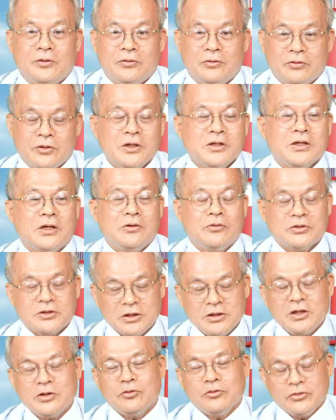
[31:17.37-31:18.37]
我跟你讲，我
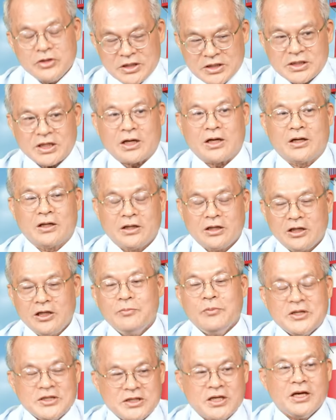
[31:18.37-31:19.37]
今天故意讲，你
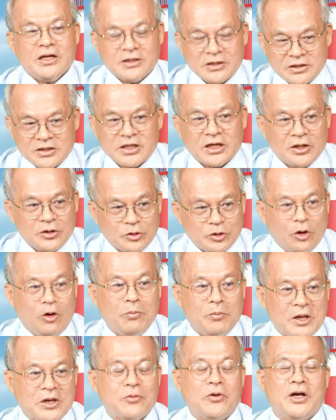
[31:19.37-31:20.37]
们觉得钱多
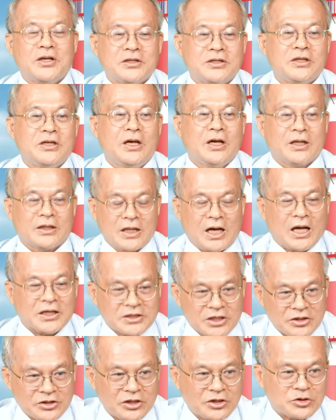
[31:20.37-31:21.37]
没关系，拿
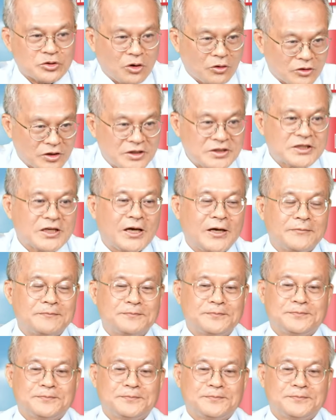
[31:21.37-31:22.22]
钱去送人家